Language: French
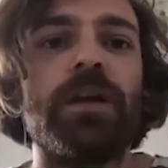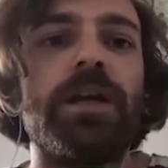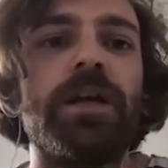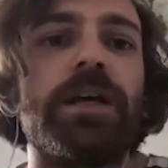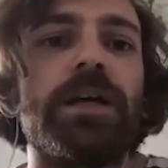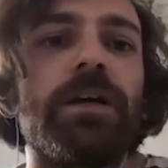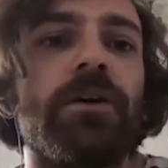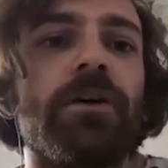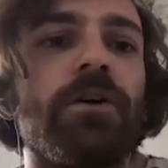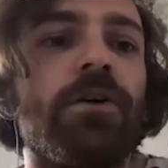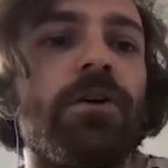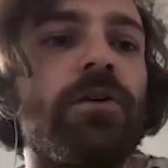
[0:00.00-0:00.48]

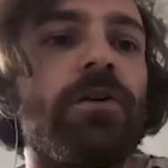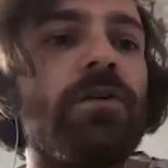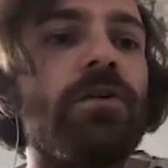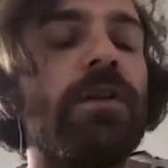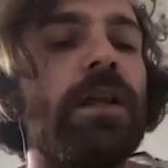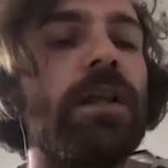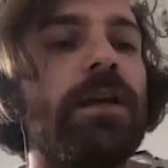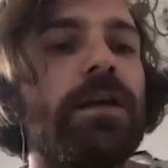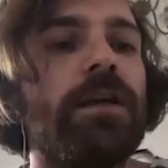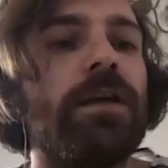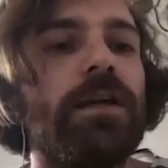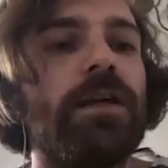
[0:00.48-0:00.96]
Euh,
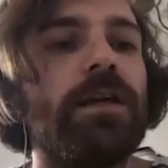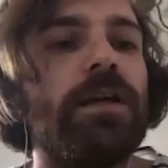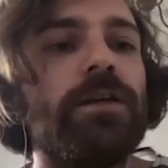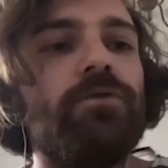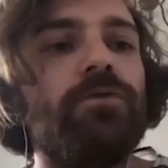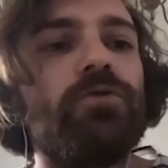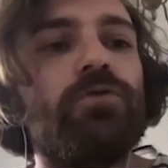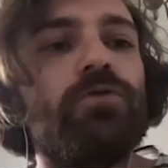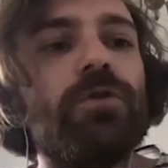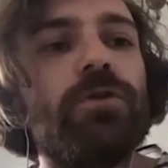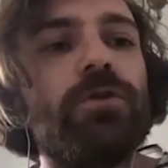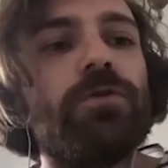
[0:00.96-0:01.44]
et,
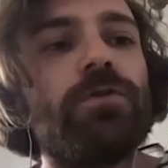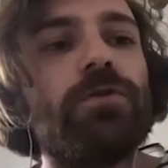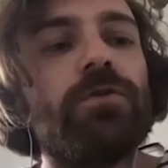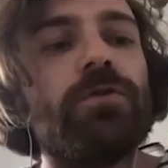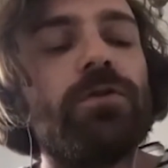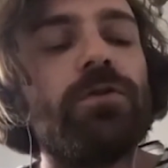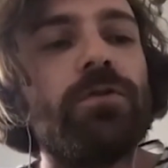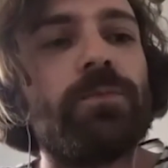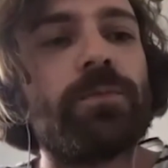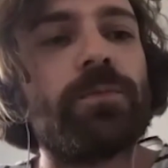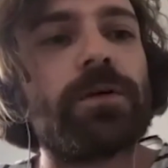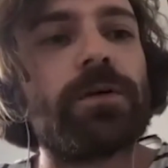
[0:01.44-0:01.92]
du coup,
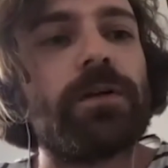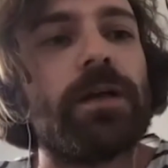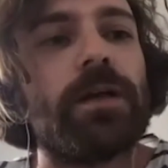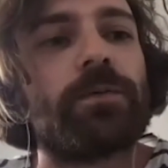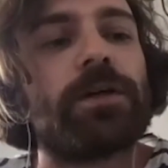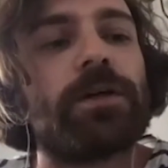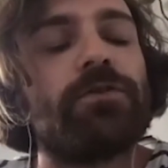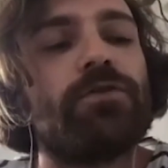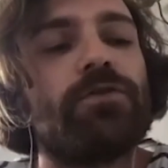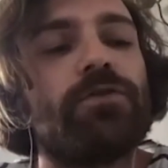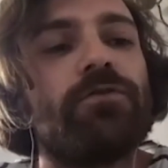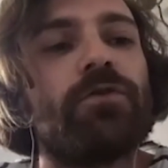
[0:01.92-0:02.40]
la
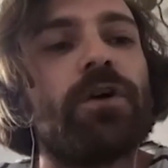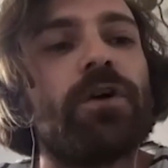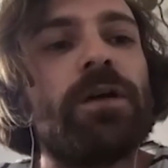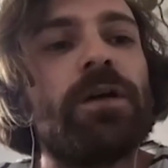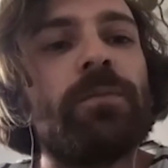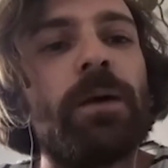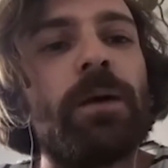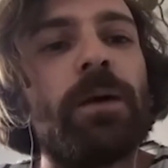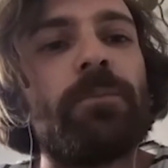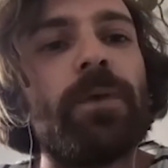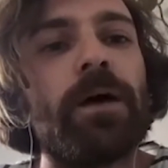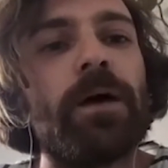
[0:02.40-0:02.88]
prise de
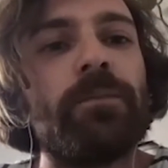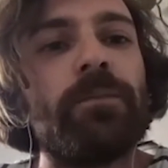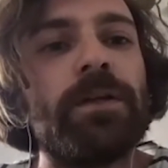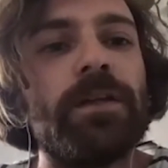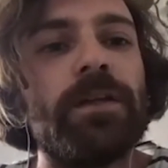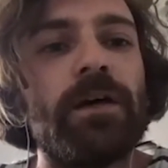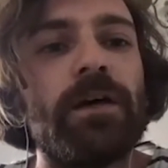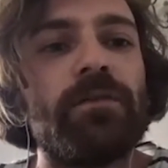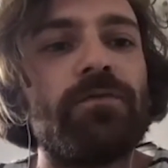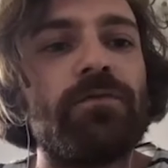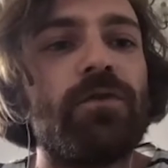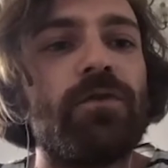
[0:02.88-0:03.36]
durée m'a
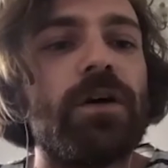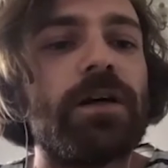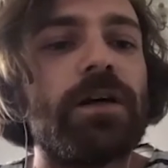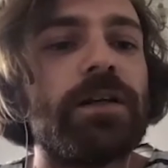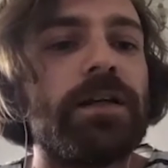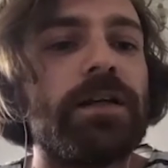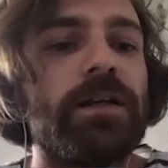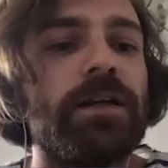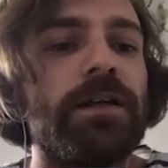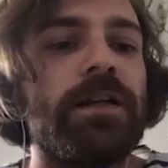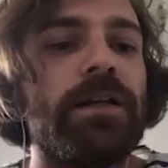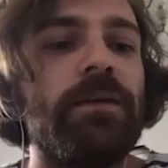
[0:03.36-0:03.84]
permis d'avoir
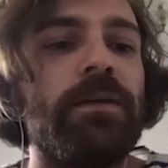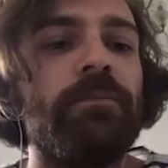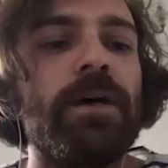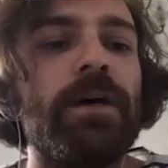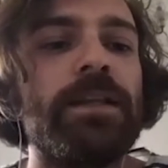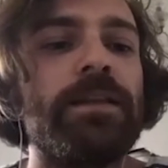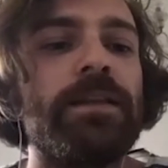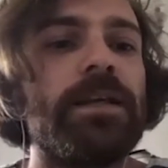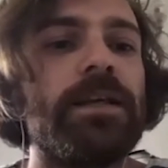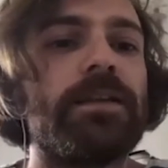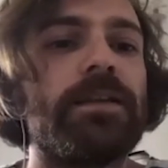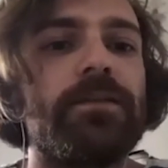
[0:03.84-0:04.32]
les, les,
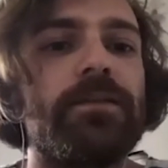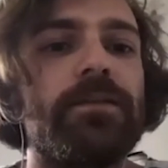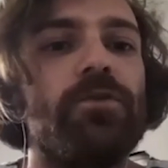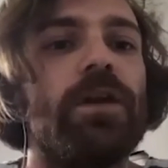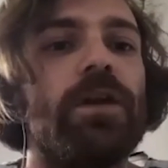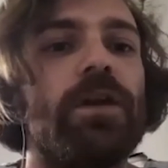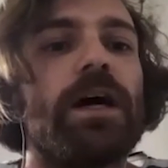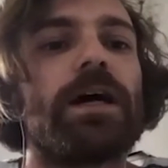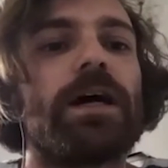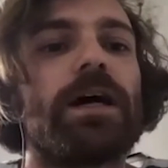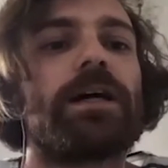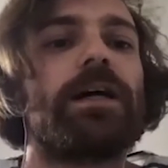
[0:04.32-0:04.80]
manettes
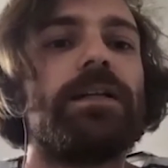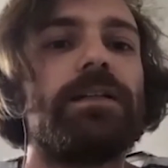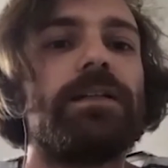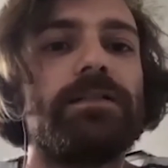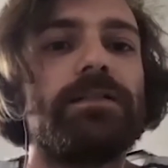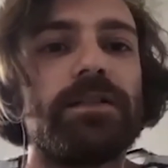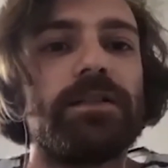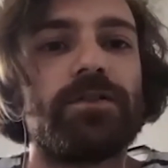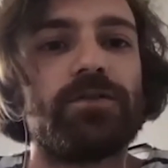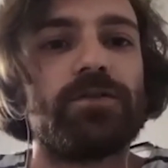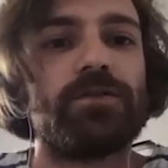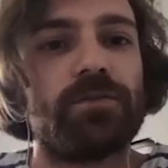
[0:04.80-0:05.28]
de la
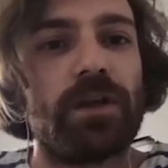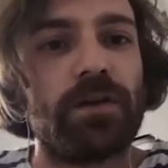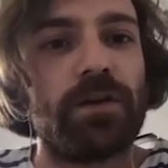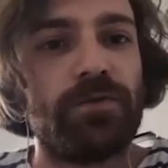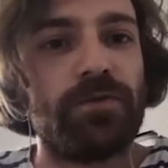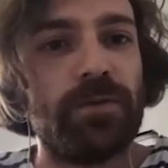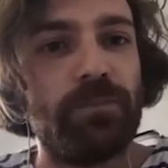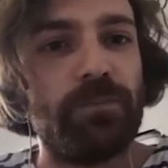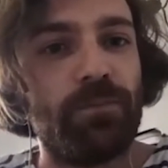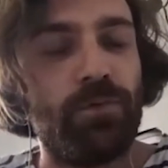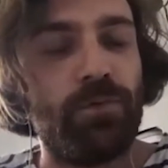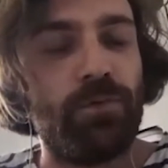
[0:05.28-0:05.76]
réalisation d'un
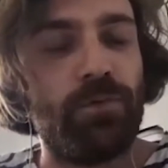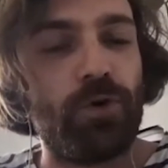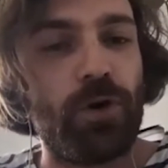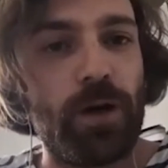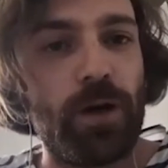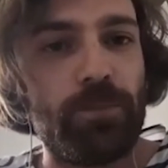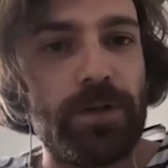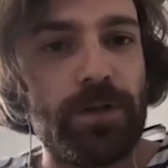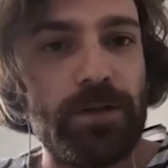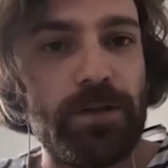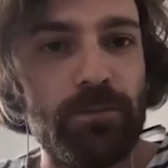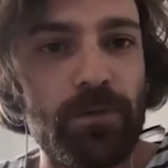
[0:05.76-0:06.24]
film plus
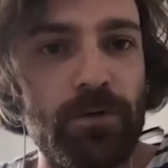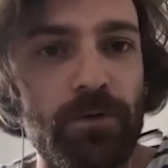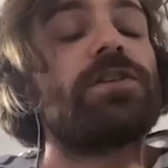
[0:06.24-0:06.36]
rapide.